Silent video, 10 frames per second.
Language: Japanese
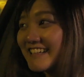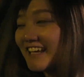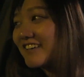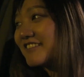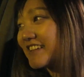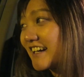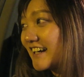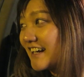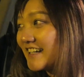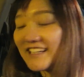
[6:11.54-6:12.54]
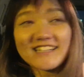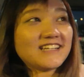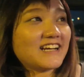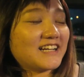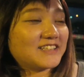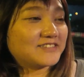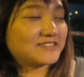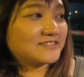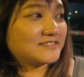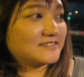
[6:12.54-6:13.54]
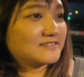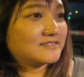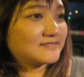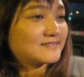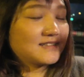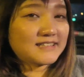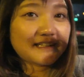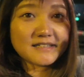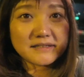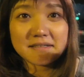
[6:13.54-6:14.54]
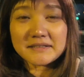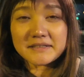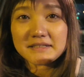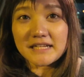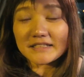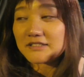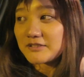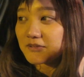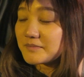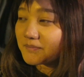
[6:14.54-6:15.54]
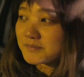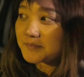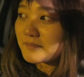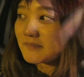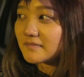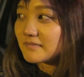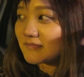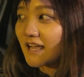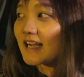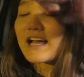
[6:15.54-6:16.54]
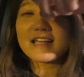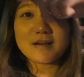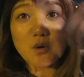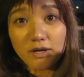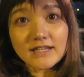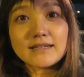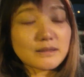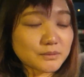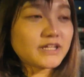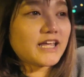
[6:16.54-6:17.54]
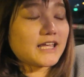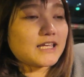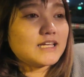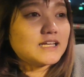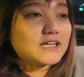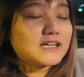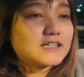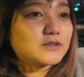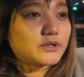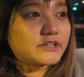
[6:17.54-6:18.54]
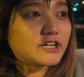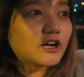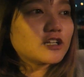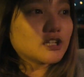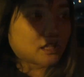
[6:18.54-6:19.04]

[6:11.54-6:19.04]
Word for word: 結構長い、あのー、なんつうの、長い公園だったので、どれぐらいかかった